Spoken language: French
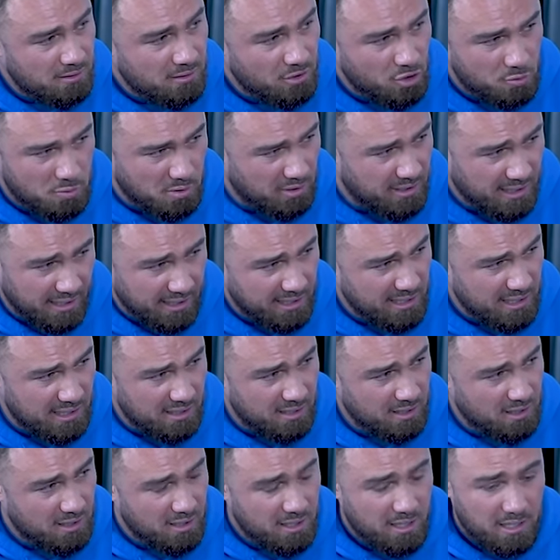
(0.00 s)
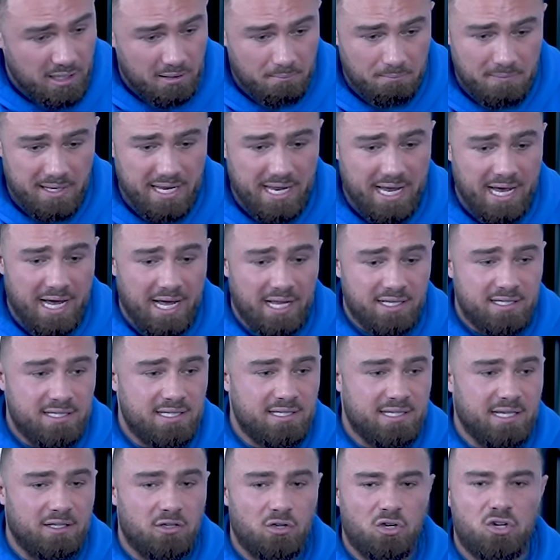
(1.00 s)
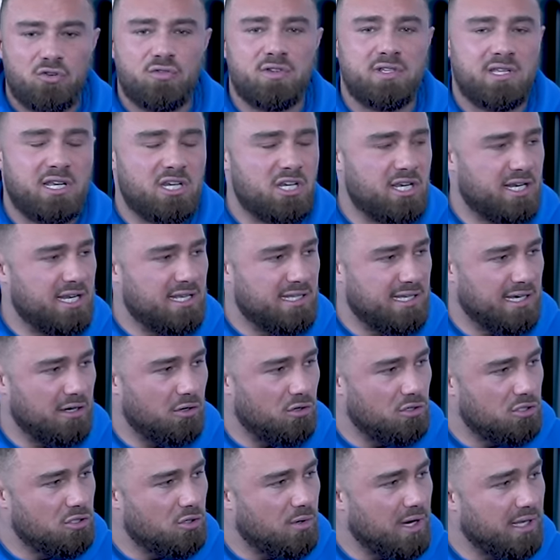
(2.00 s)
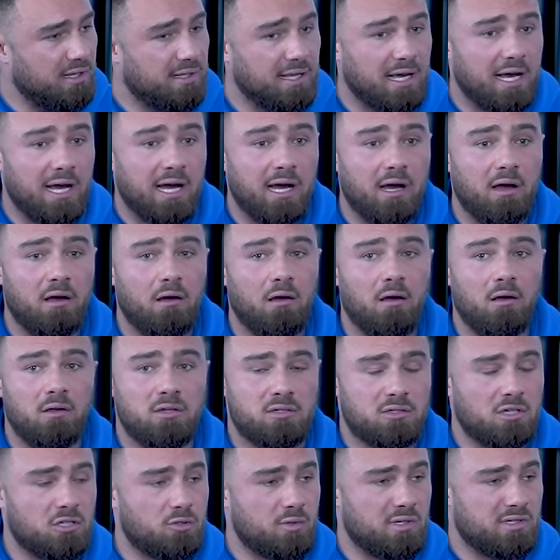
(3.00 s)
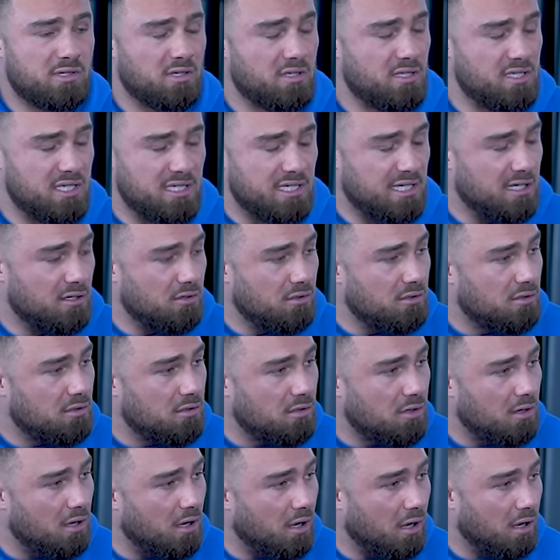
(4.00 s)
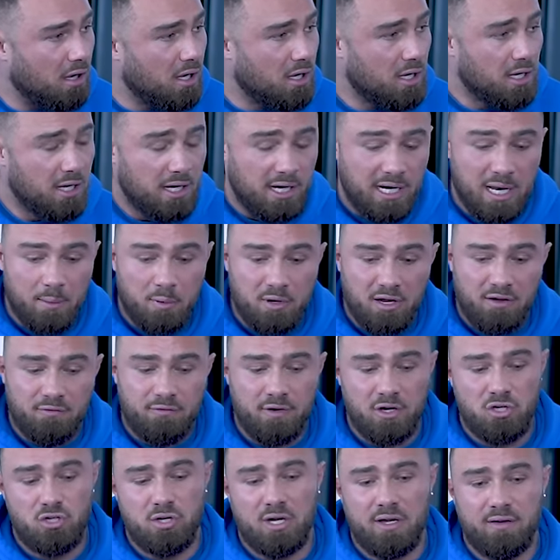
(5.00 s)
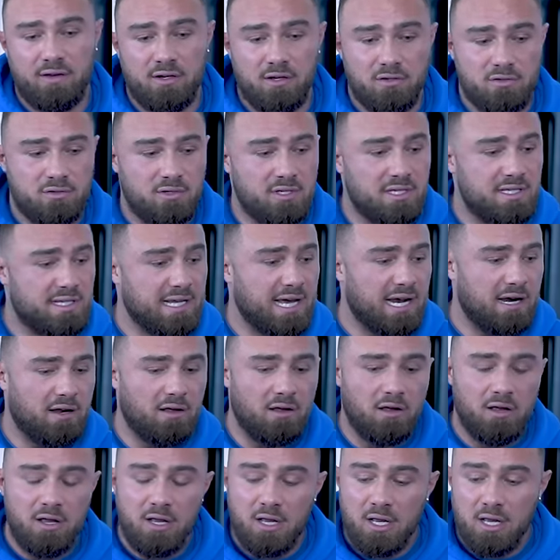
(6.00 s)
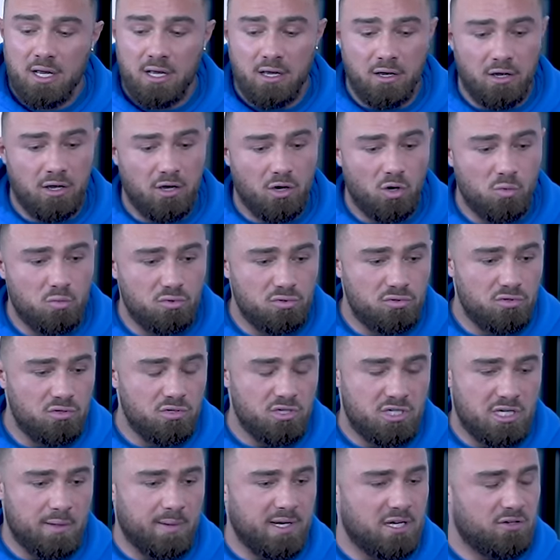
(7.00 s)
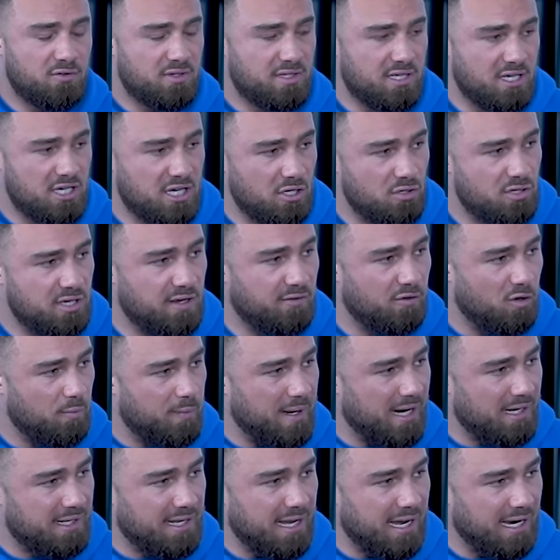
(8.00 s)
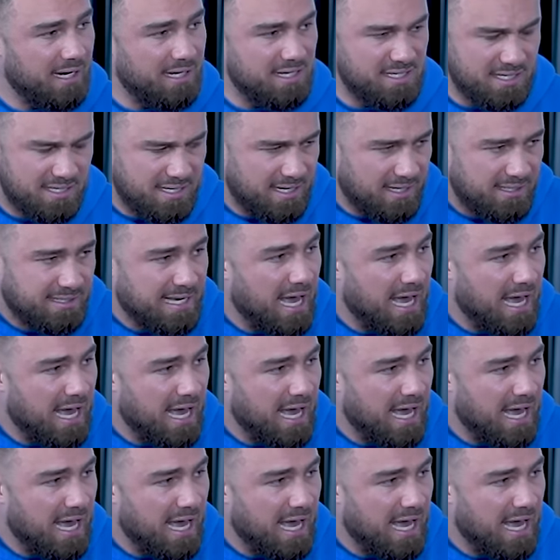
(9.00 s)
je prenais rien. Mais à 17 ans, je faisais déjà des séries au squat à 170 euh, kilos. Euh, la première fois que je suis arrivé dans une salle, euh, au bout d'une semaine, je faisais déjà du développé alter avec les haltères